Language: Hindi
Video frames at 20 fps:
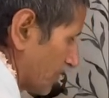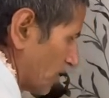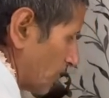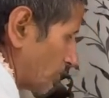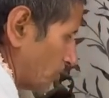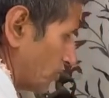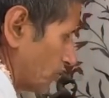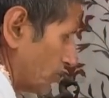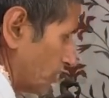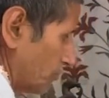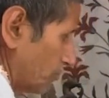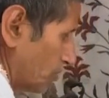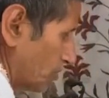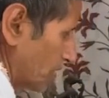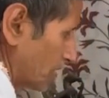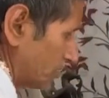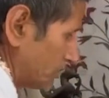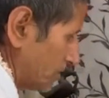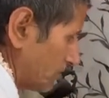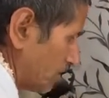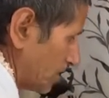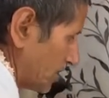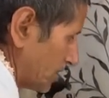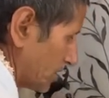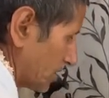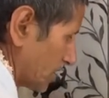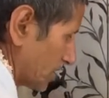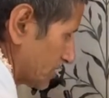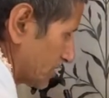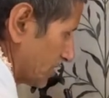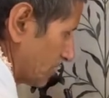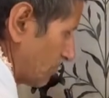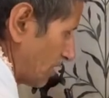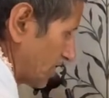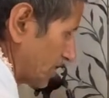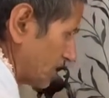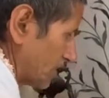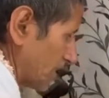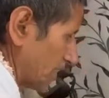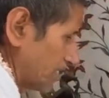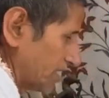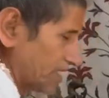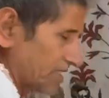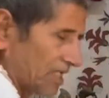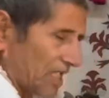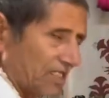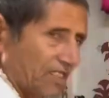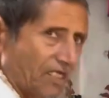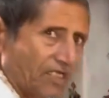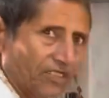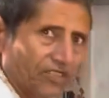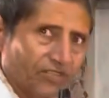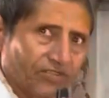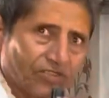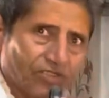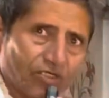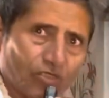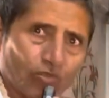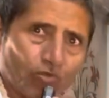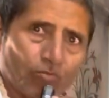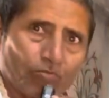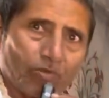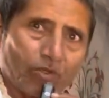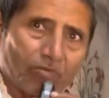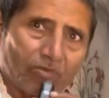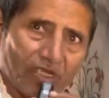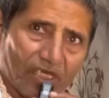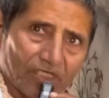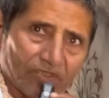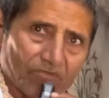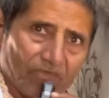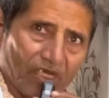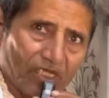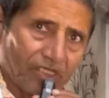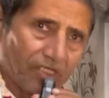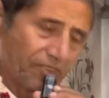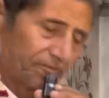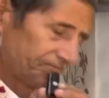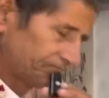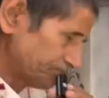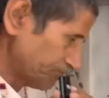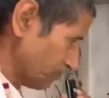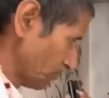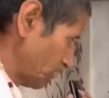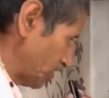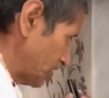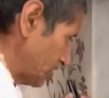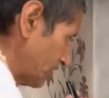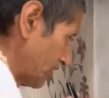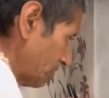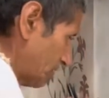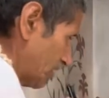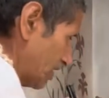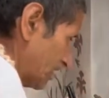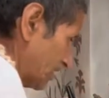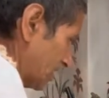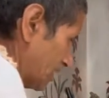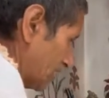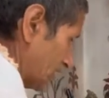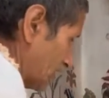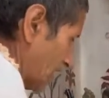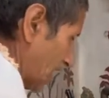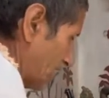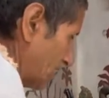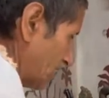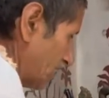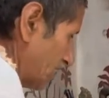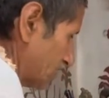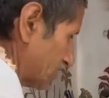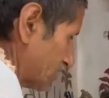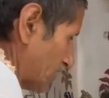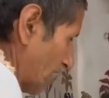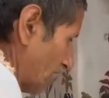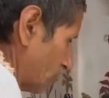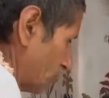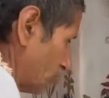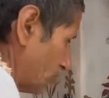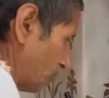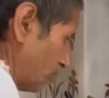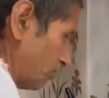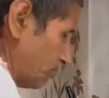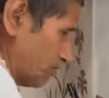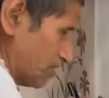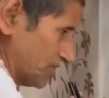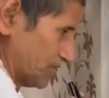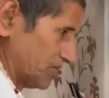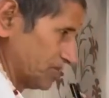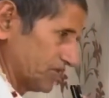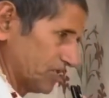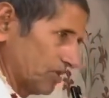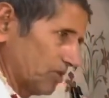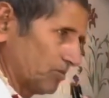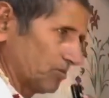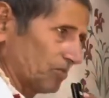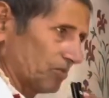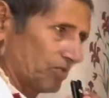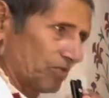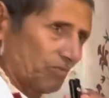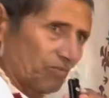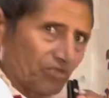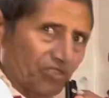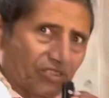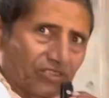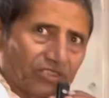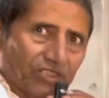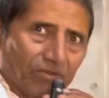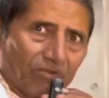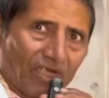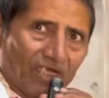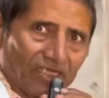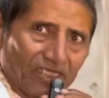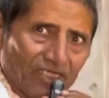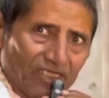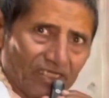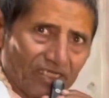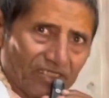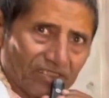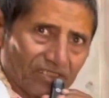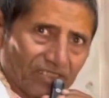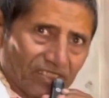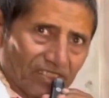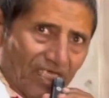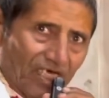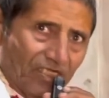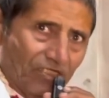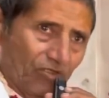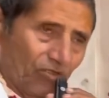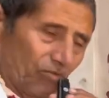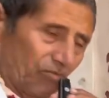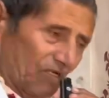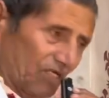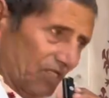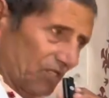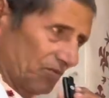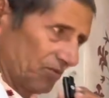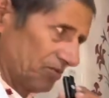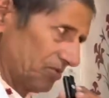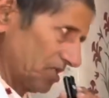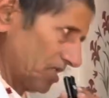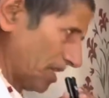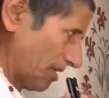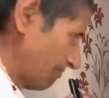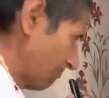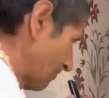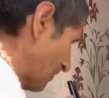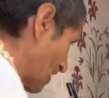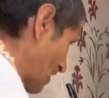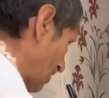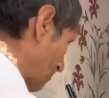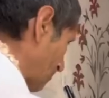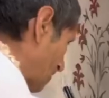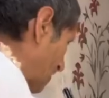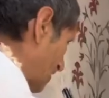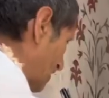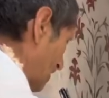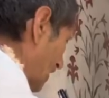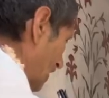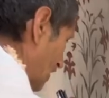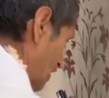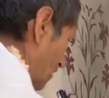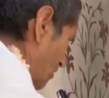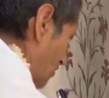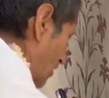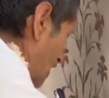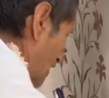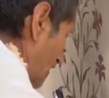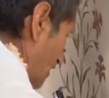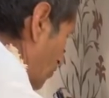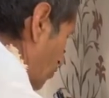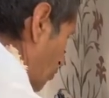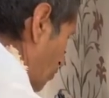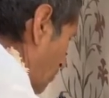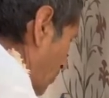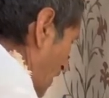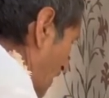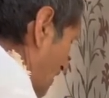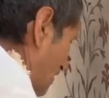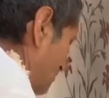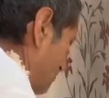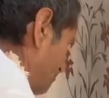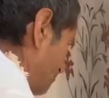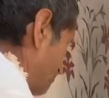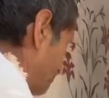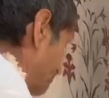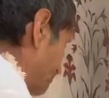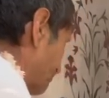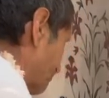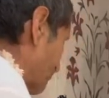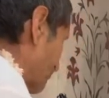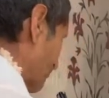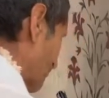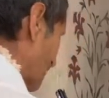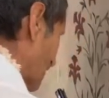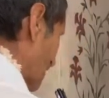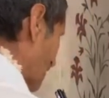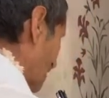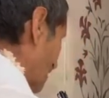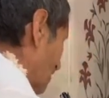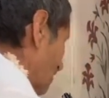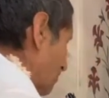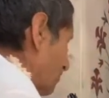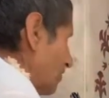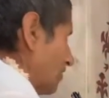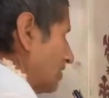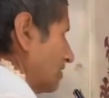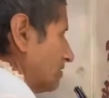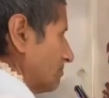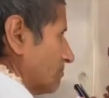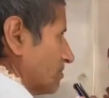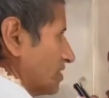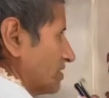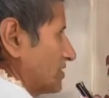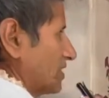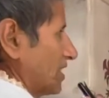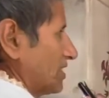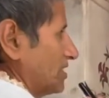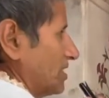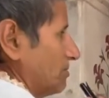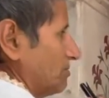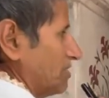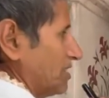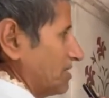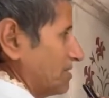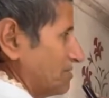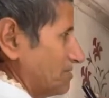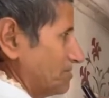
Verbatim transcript: उन्होंने पूरा जीवन इनका सेवा किया ये राधा कृष्ण के रूप में विराजमान है फिर ये बड़े गिरधारी एक साधु वृद्ध थे उन्होंने मुझे सेवा के लिए इन गिरधारी को बड़े को दिया फिर ये हमारे गोपाल फिर वृंदा देवी